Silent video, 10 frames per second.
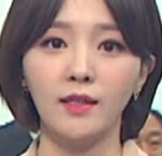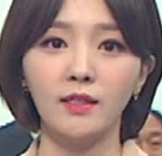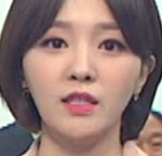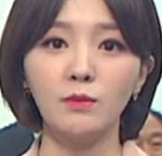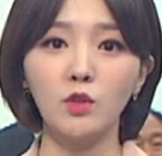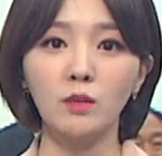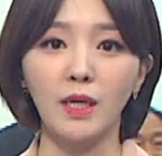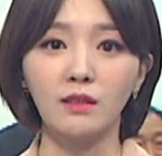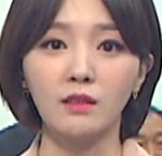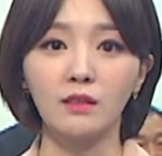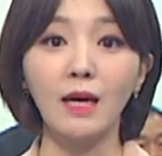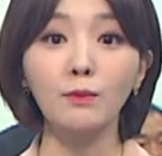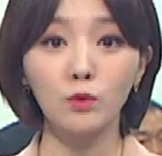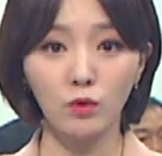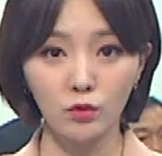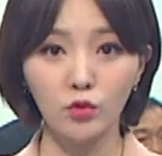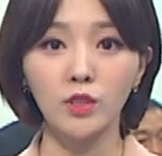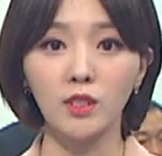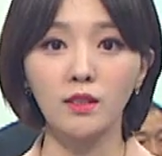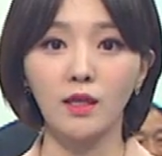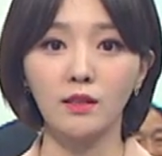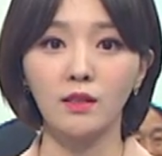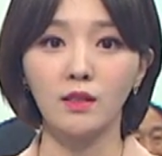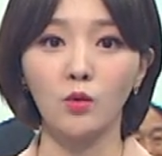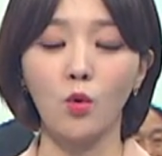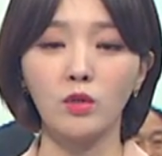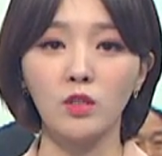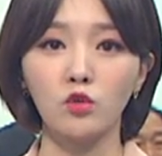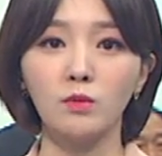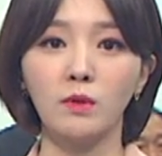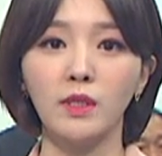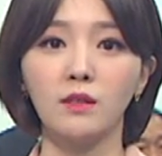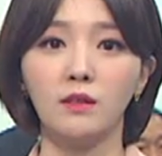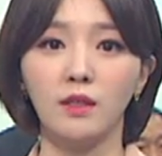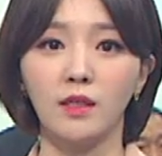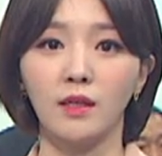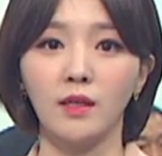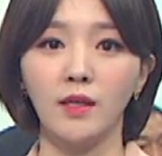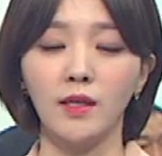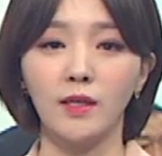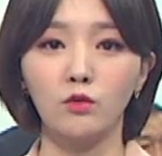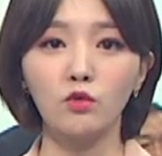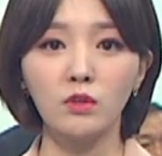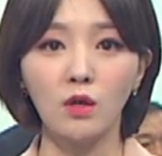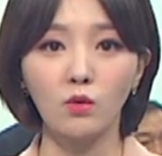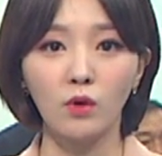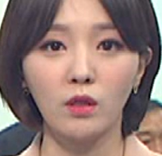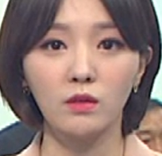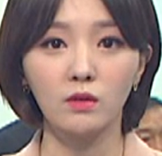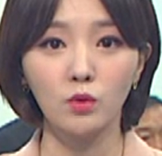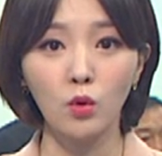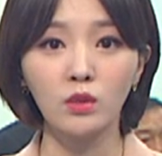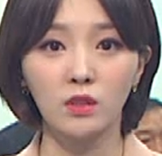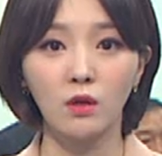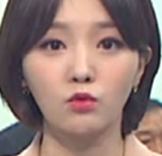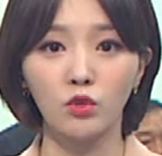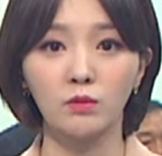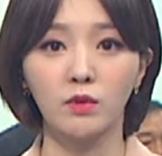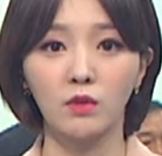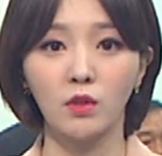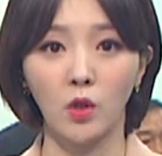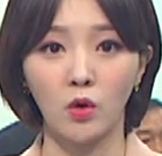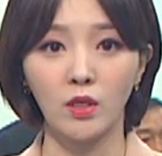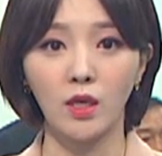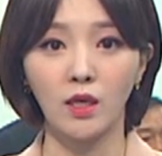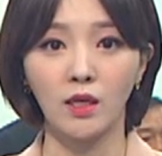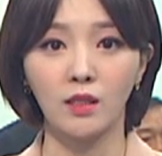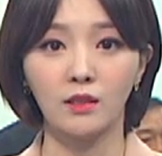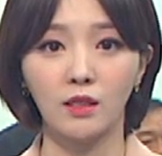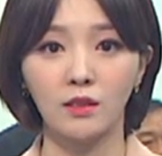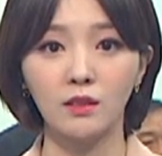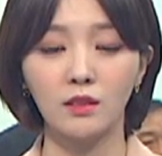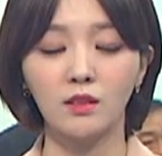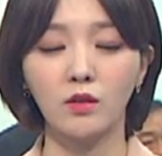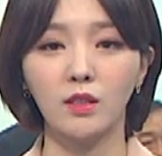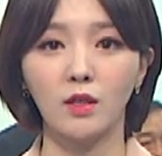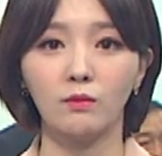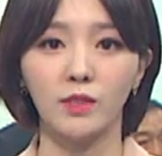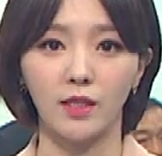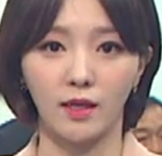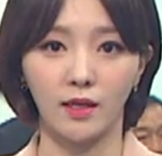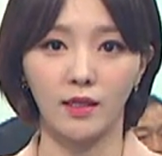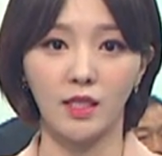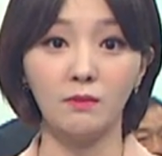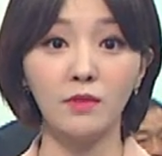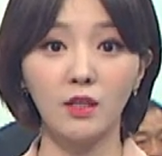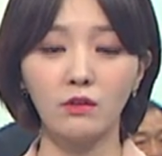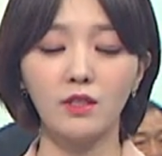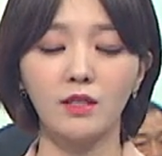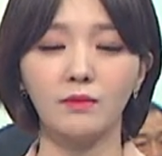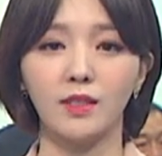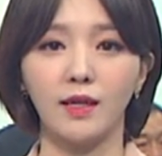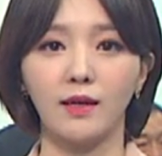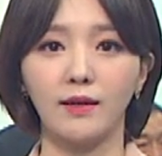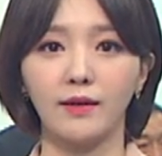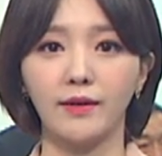실무를 맡을 합동추진단이 공식 출범했는데 충청권 소지역주의부터 경계해야 한다는 지적이 나옵니다. 김태욱 기자입니다.